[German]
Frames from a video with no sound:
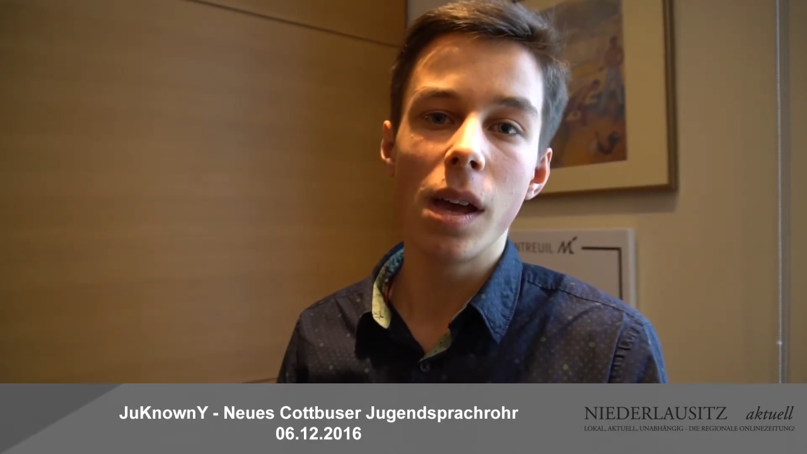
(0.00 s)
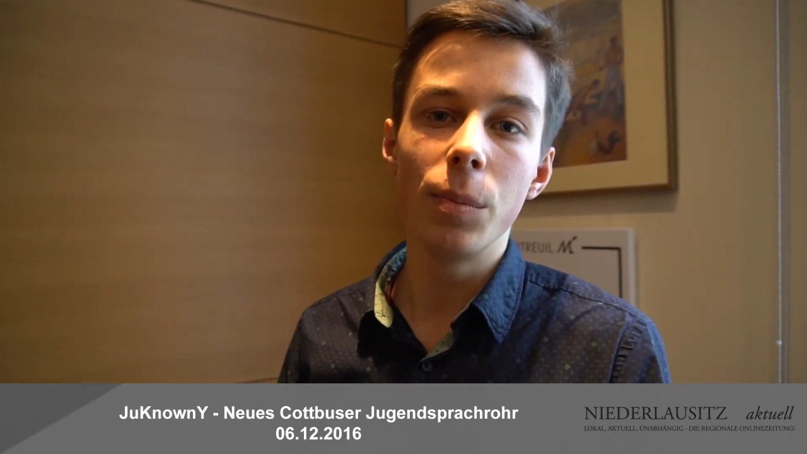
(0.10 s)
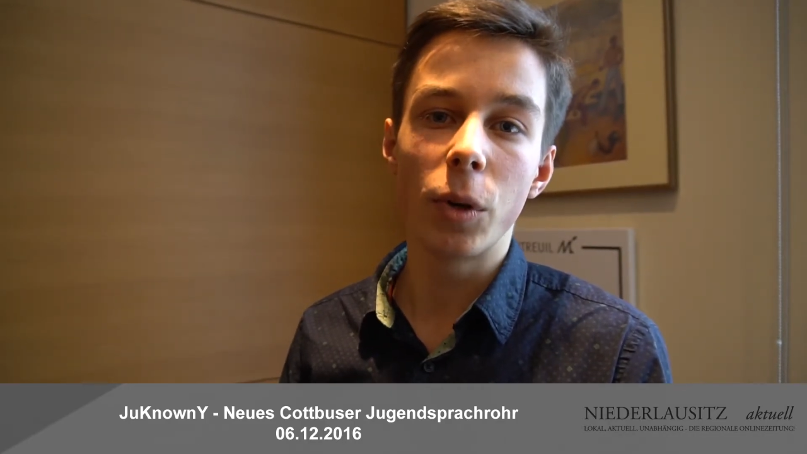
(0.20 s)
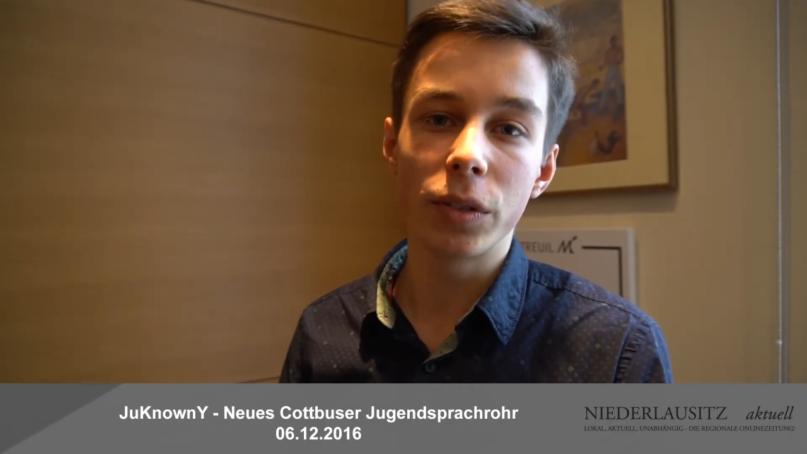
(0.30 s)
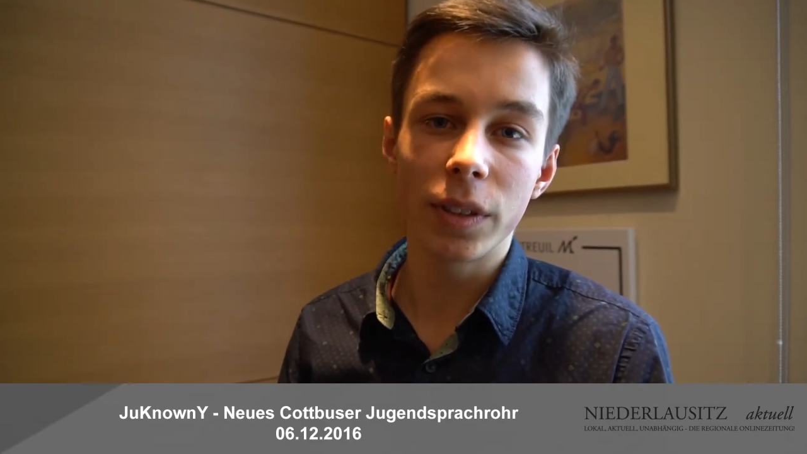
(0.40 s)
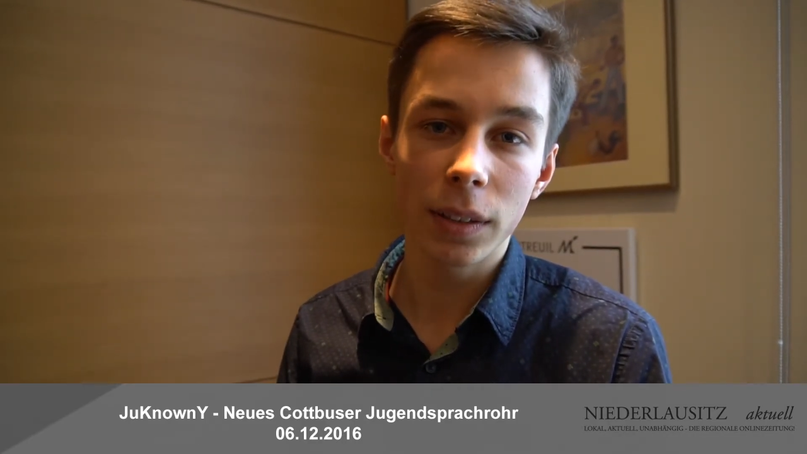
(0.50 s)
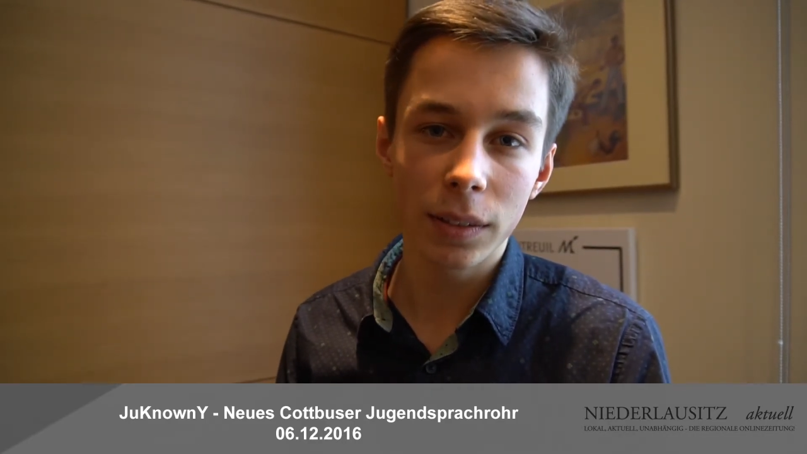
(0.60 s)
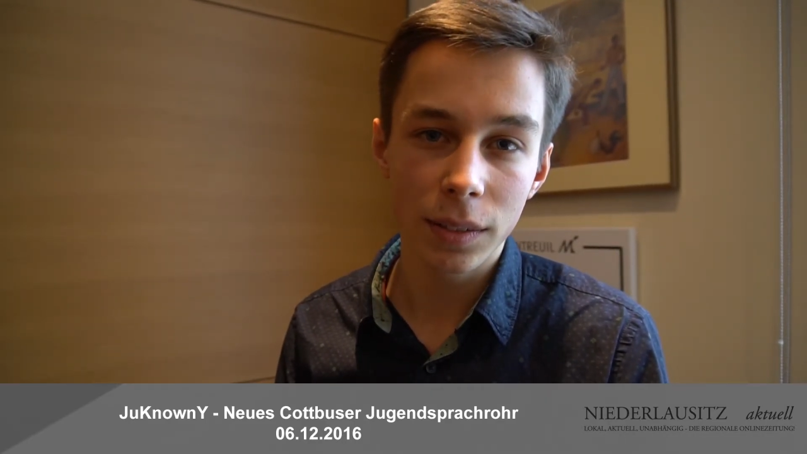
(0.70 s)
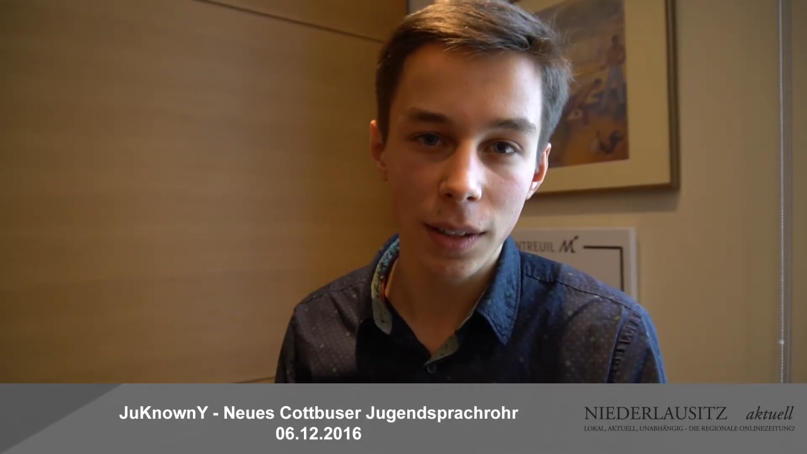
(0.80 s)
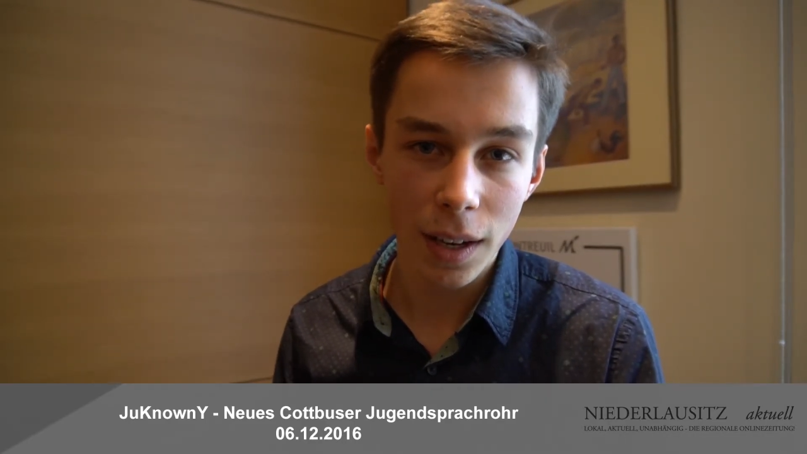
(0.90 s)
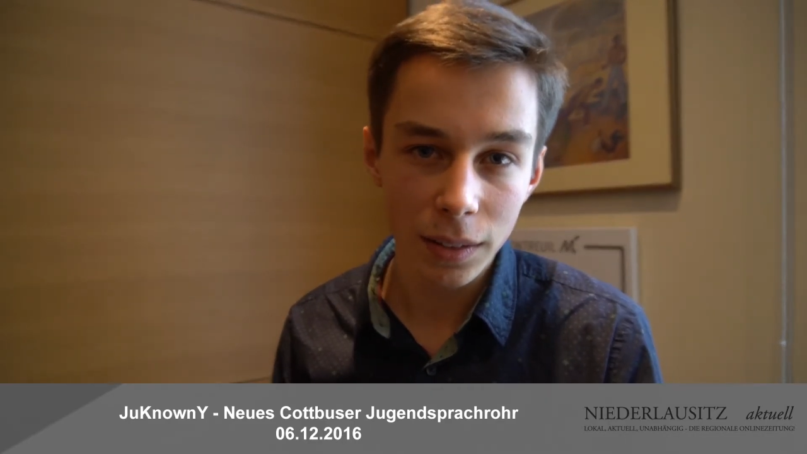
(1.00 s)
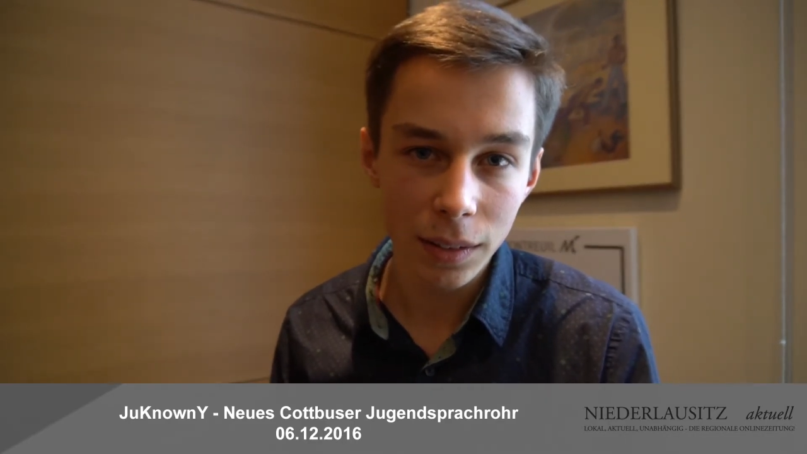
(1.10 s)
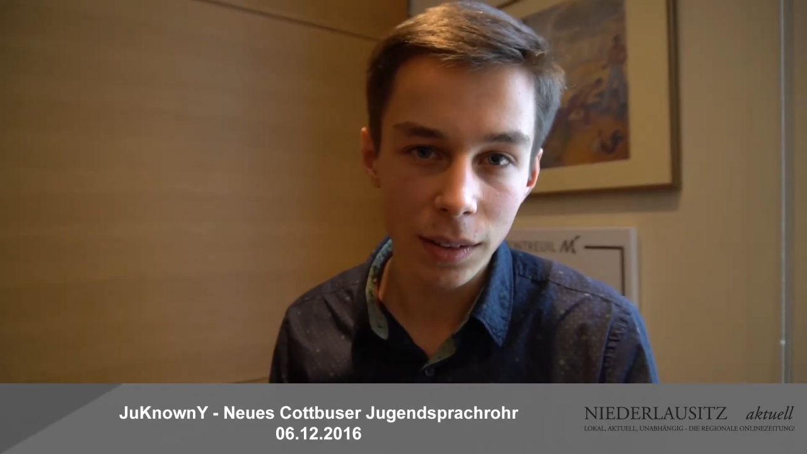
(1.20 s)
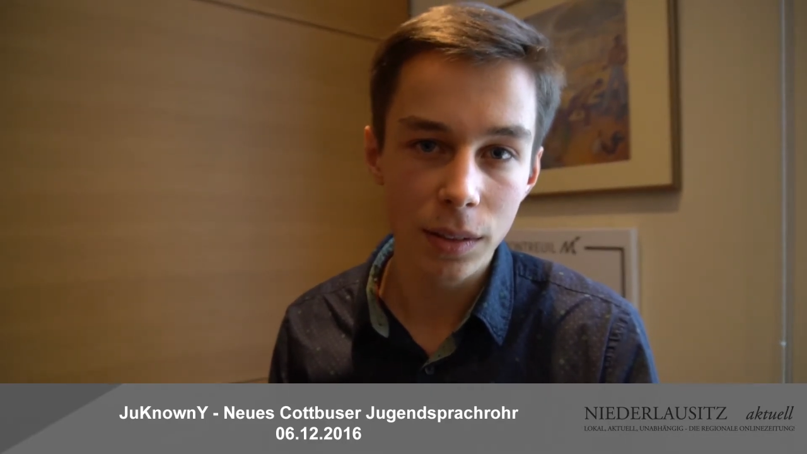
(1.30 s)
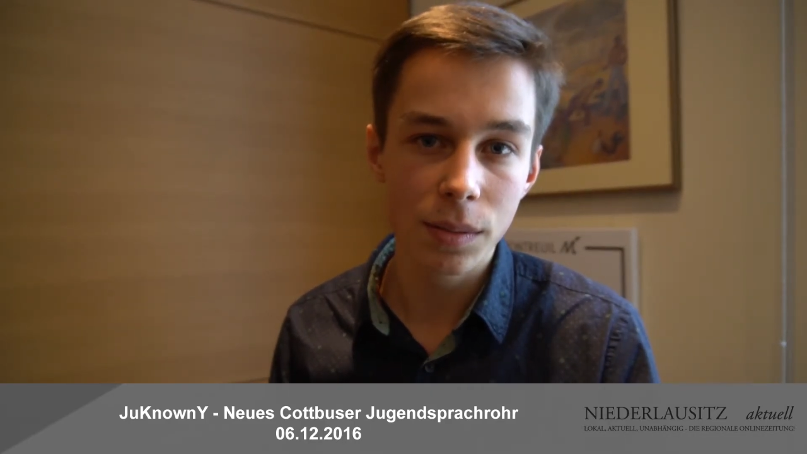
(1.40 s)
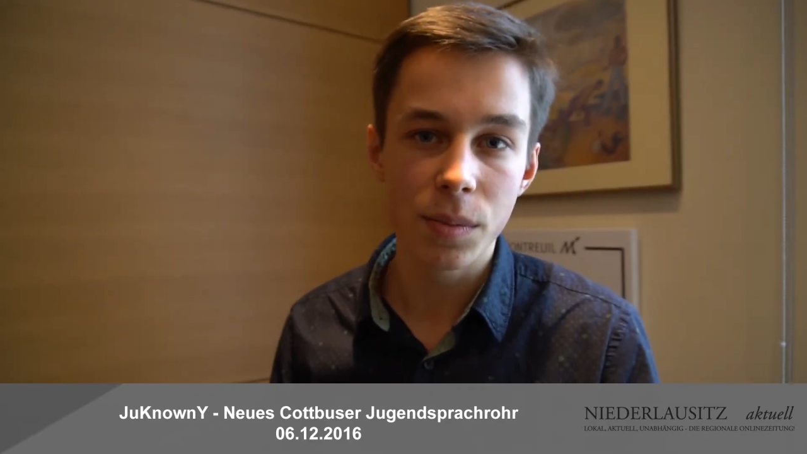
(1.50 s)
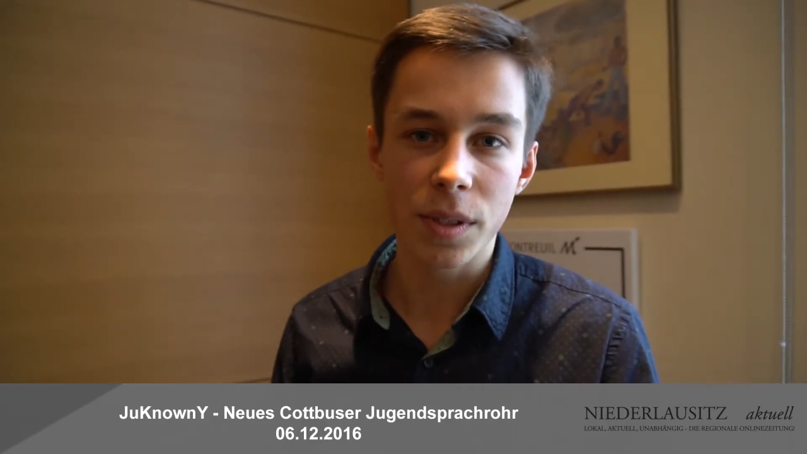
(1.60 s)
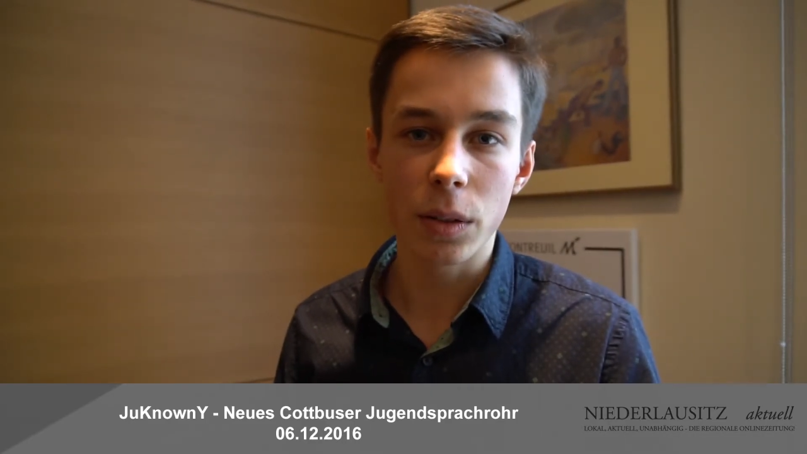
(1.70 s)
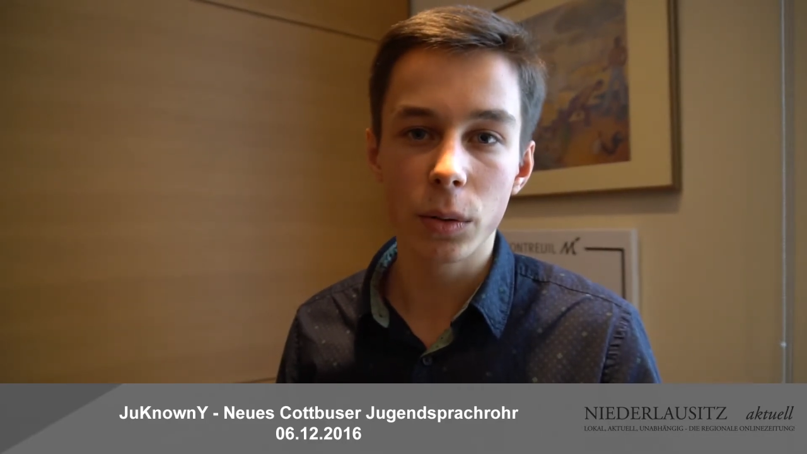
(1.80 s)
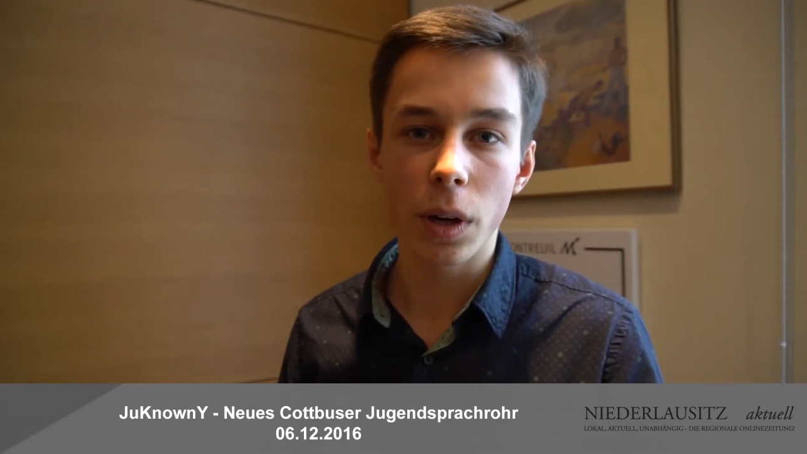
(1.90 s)
im Kontaktladen in
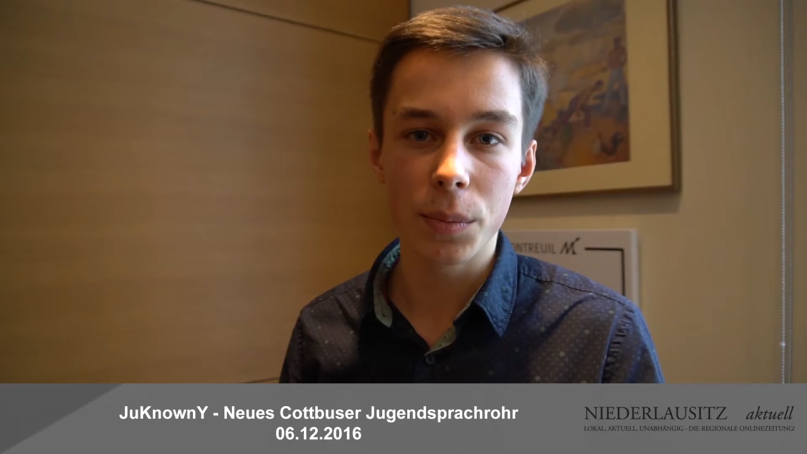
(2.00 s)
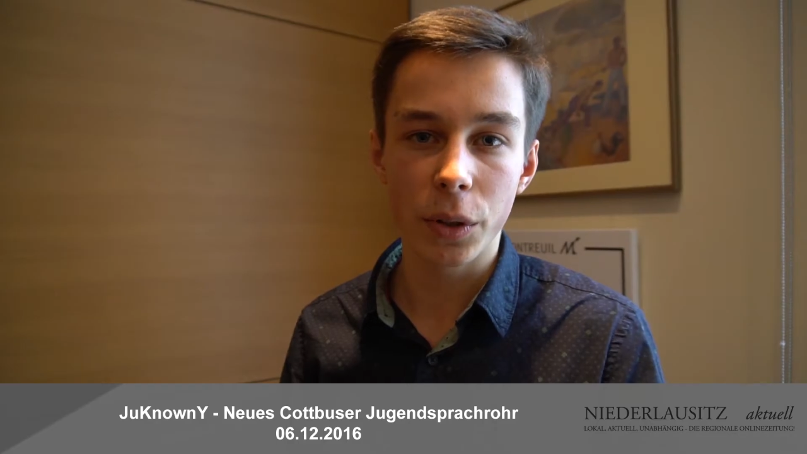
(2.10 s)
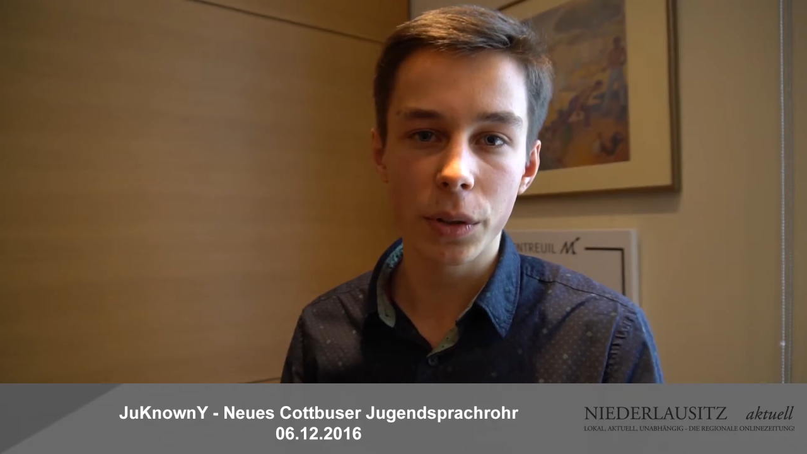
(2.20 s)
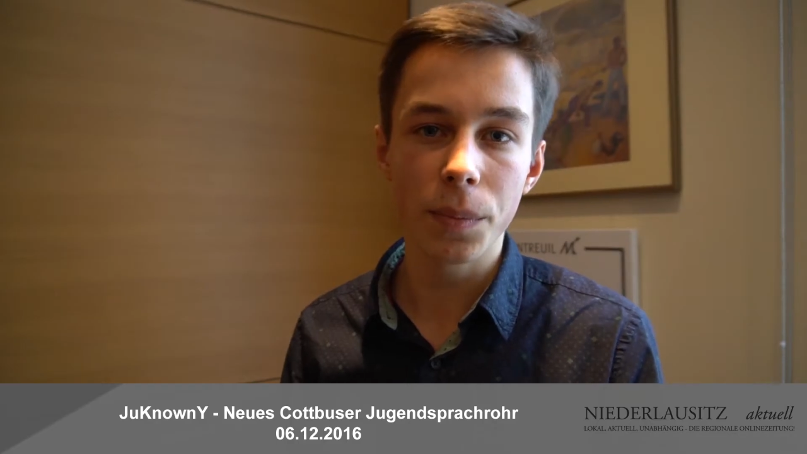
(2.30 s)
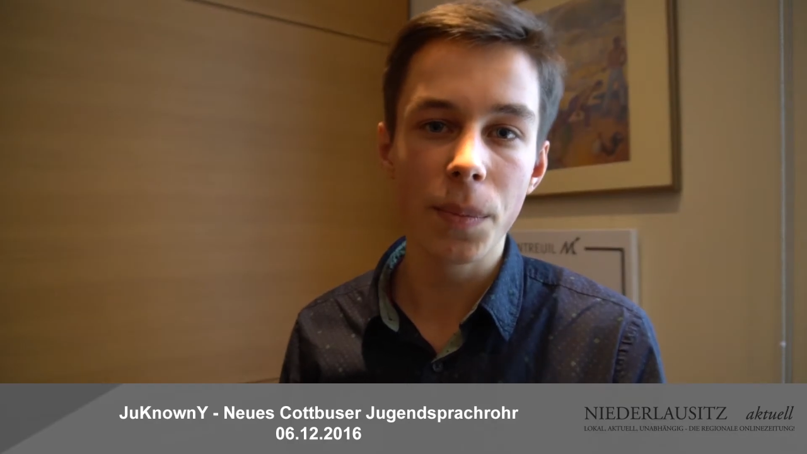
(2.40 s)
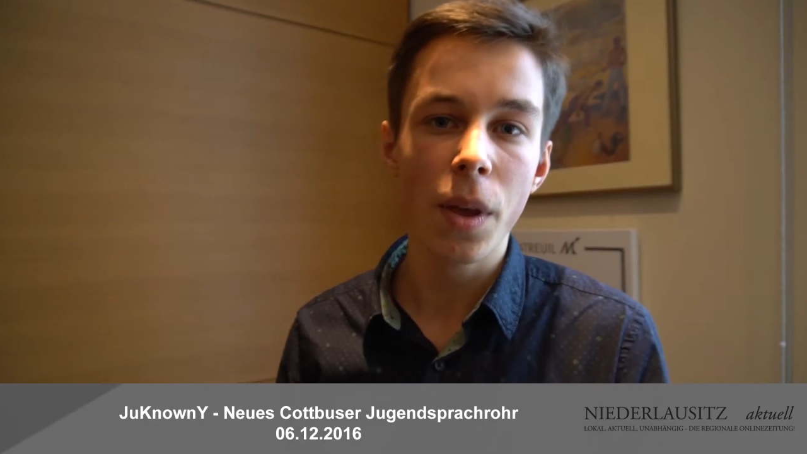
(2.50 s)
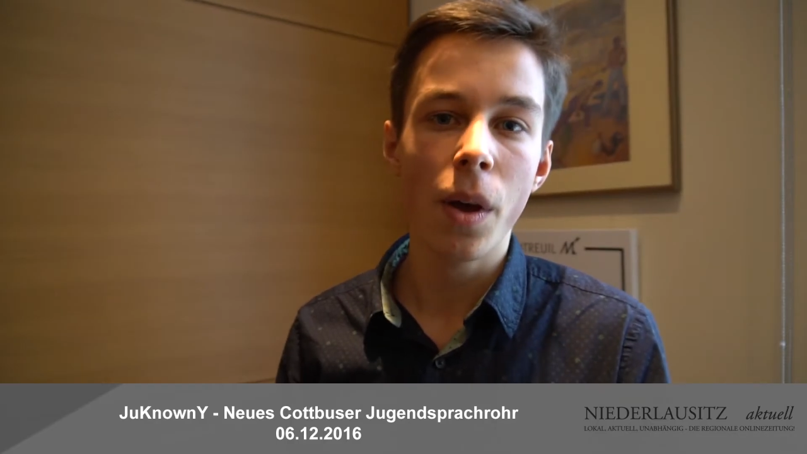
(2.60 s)
Sando am Doll